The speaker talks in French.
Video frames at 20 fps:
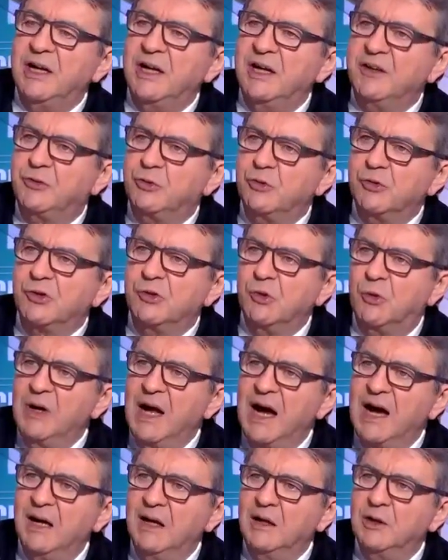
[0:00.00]
et ce
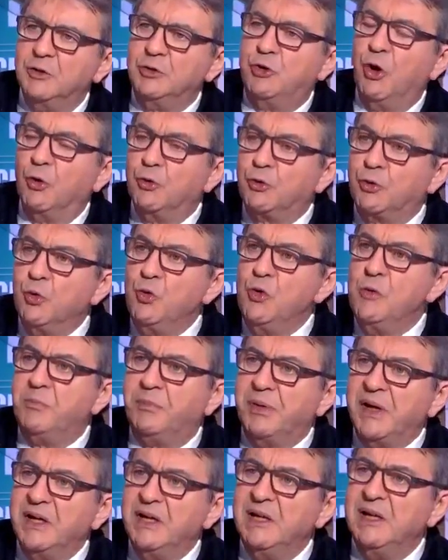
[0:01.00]
jour-là, dans tout le
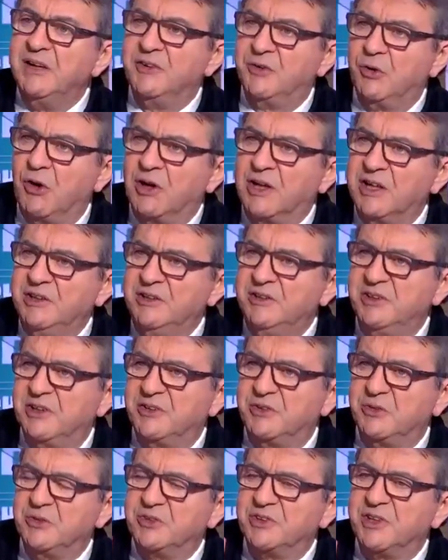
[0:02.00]
pays, les
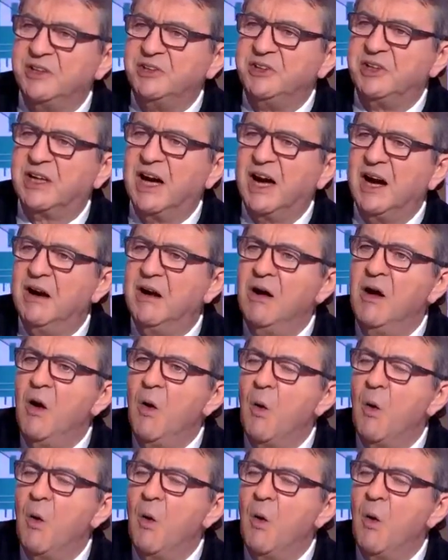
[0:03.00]
organisations syndicales